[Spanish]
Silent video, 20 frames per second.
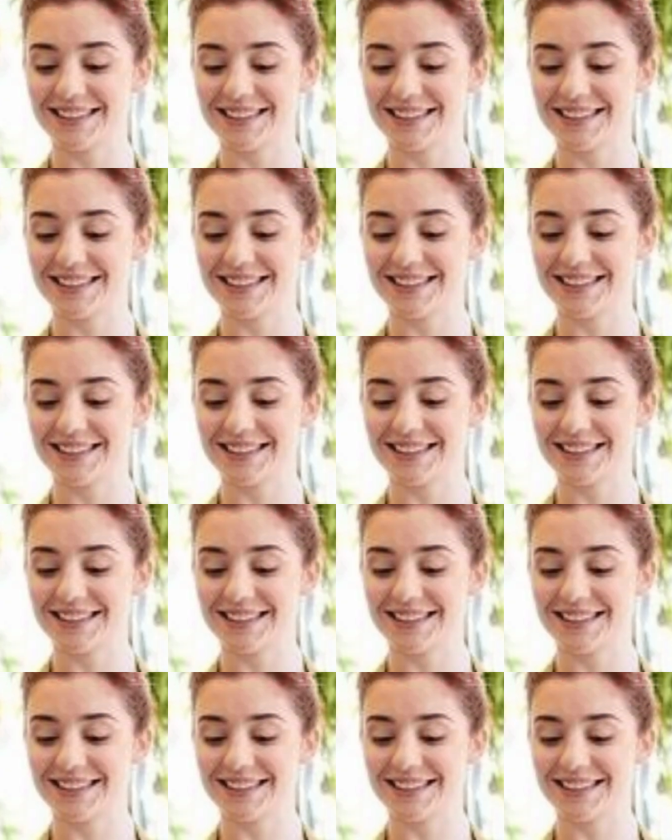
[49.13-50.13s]
Quisieras
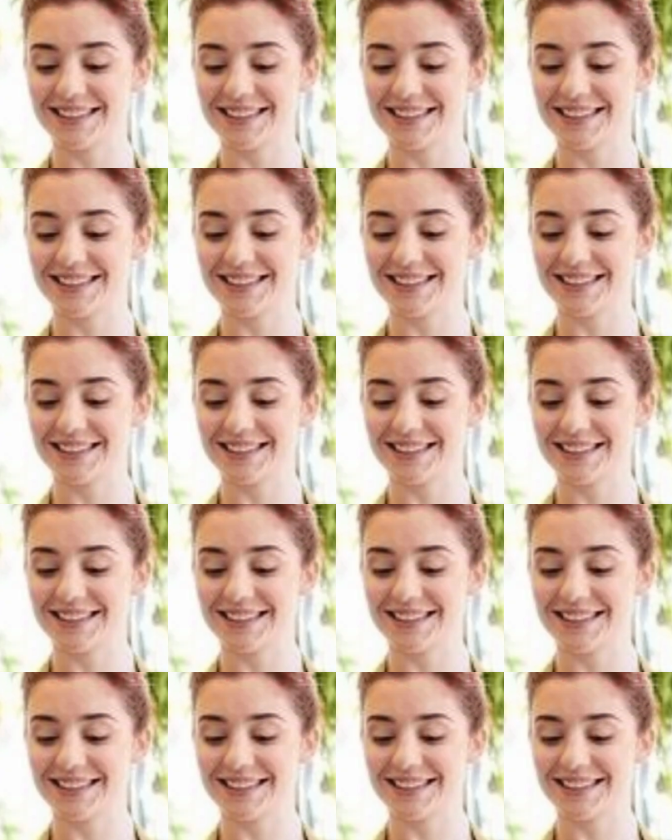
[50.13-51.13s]
ya tener
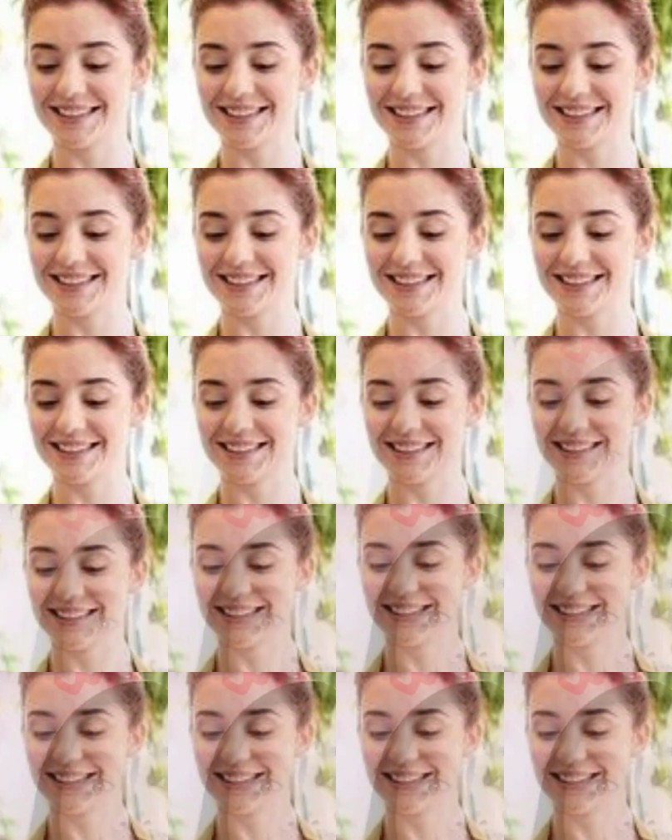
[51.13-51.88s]
formatos de los